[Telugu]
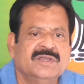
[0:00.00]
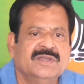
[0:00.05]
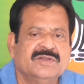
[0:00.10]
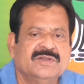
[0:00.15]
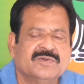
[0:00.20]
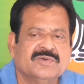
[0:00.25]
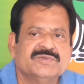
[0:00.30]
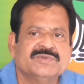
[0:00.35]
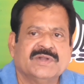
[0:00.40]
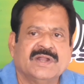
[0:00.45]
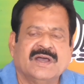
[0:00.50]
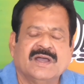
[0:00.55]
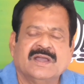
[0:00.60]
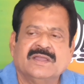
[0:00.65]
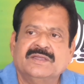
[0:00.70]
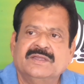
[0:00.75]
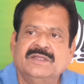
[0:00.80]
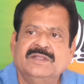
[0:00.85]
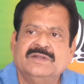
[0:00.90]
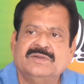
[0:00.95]
ఈ రోజున
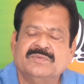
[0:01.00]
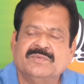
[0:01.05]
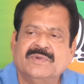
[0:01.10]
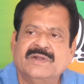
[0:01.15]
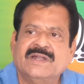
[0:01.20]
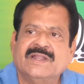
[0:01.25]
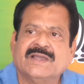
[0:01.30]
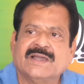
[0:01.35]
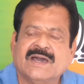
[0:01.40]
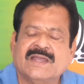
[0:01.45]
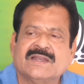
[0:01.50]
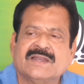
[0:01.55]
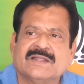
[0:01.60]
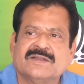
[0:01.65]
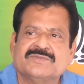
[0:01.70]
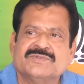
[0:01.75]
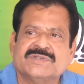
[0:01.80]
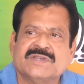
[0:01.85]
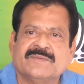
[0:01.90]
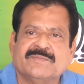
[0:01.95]
ఇటువంటి
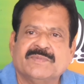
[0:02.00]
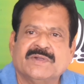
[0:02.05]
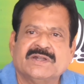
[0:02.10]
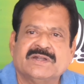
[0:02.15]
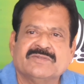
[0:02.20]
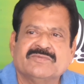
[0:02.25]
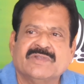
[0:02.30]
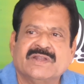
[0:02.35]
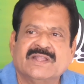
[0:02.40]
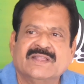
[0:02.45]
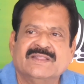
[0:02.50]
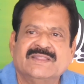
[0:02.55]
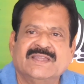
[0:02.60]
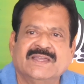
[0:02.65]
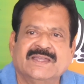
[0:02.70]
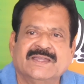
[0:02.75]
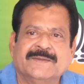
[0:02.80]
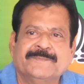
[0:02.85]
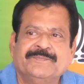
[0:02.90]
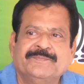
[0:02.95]
కార్యక్రమం చేపట్టడం
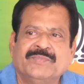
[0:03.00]
అనేది